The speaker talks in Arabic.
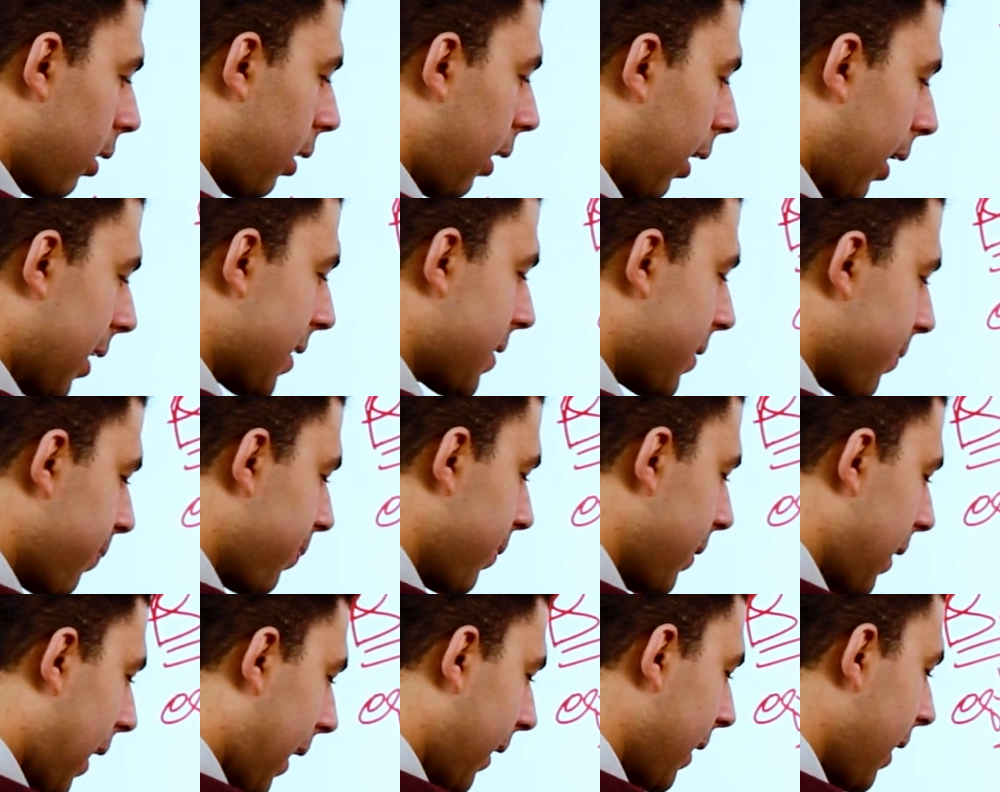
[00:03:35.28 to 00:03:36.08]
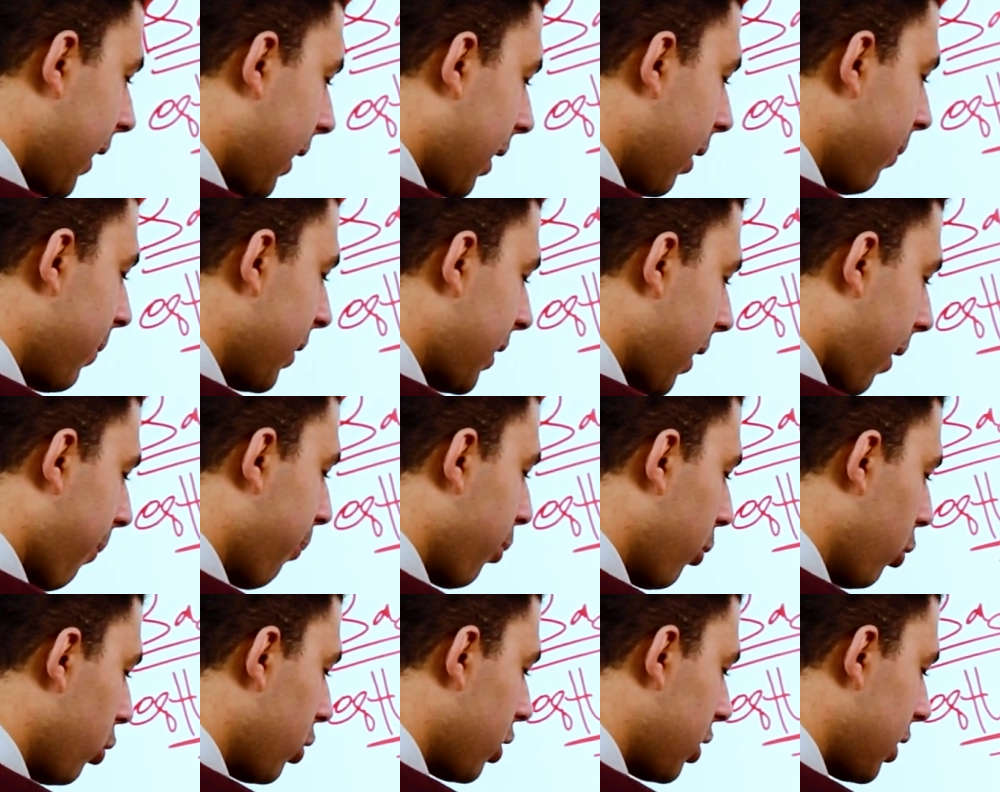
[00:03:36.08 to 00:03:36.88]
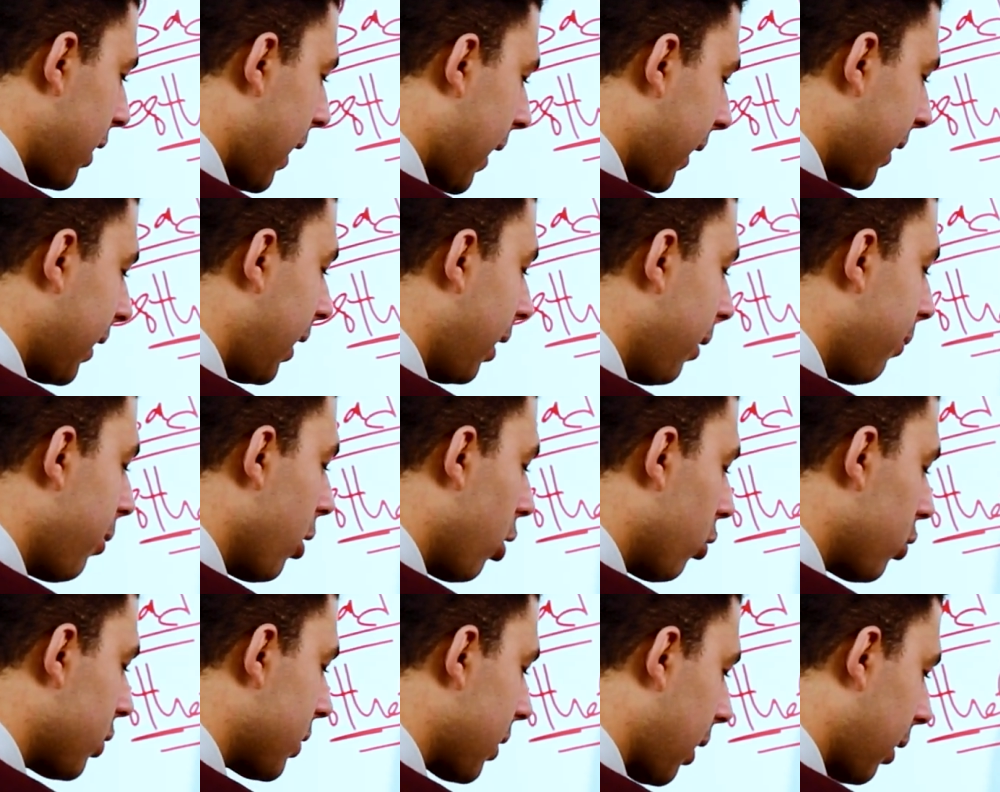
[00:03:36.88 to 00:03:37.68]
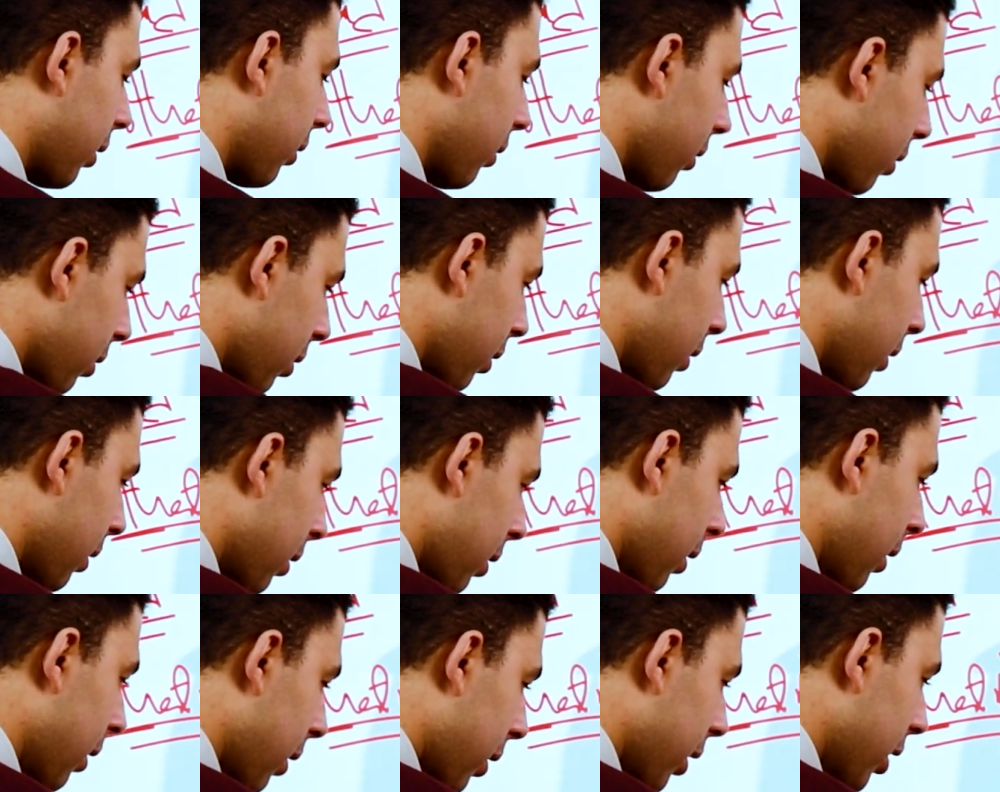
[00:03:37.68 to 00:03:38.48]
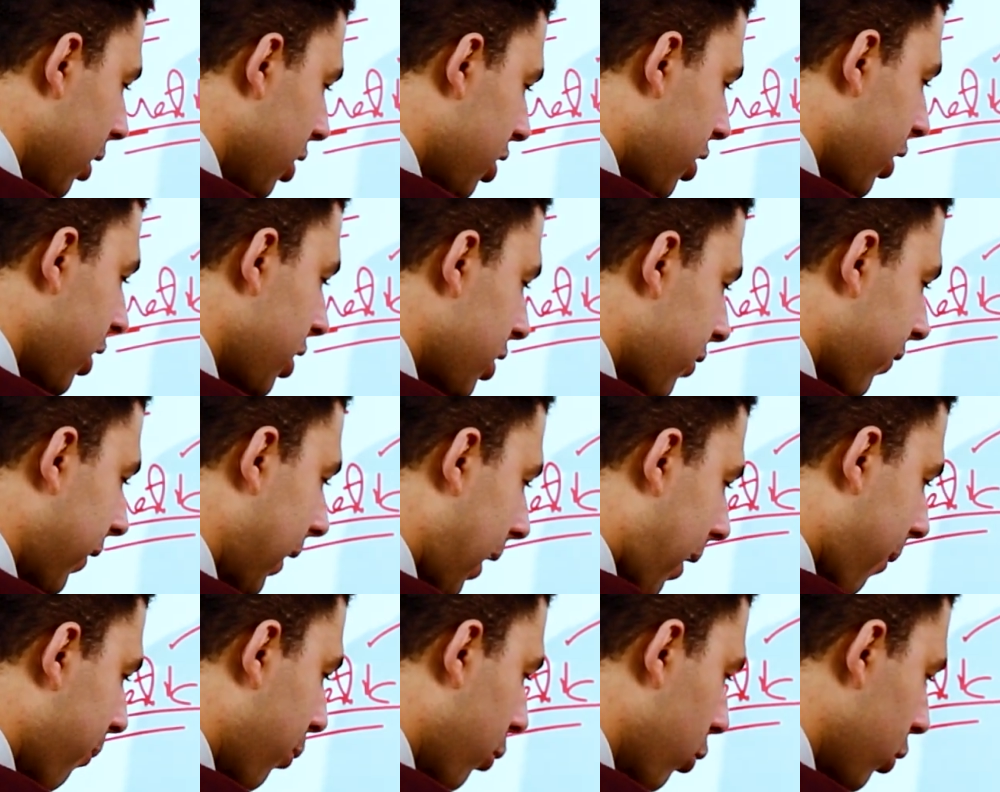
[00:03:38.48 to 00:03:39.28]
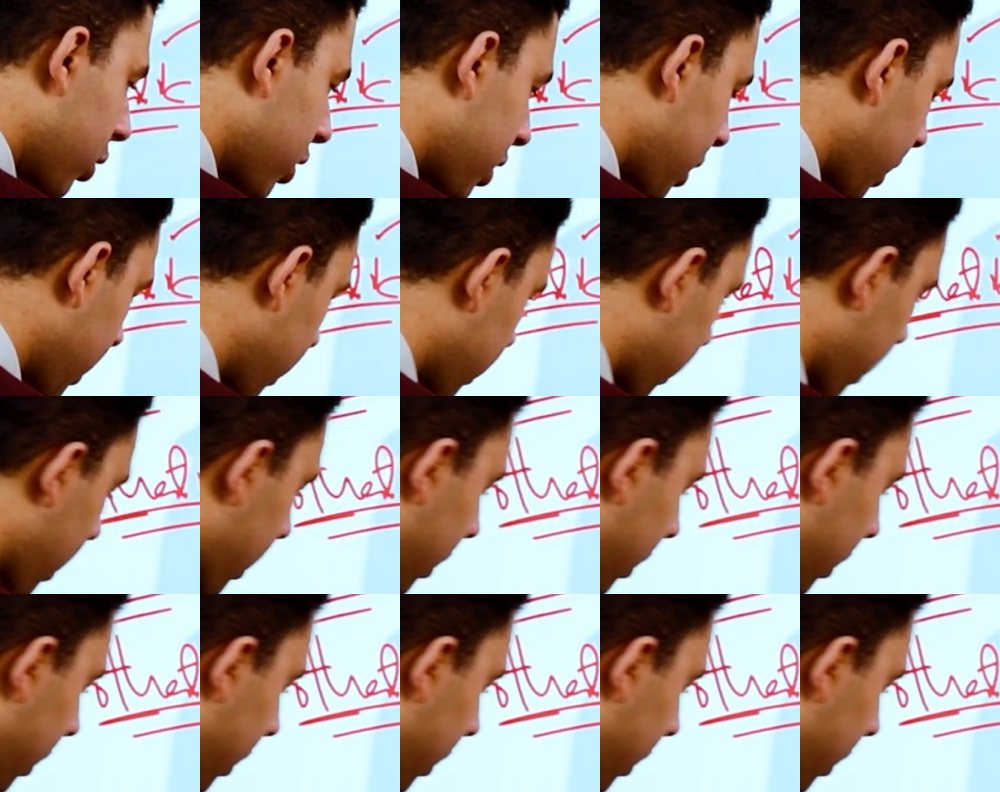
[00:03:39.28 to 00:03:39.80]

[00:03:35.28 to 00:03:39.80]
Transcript: كلاسب يعني ايه كلمه ابروتش يعني اللي بيوصل الجنجفال ابروتشنج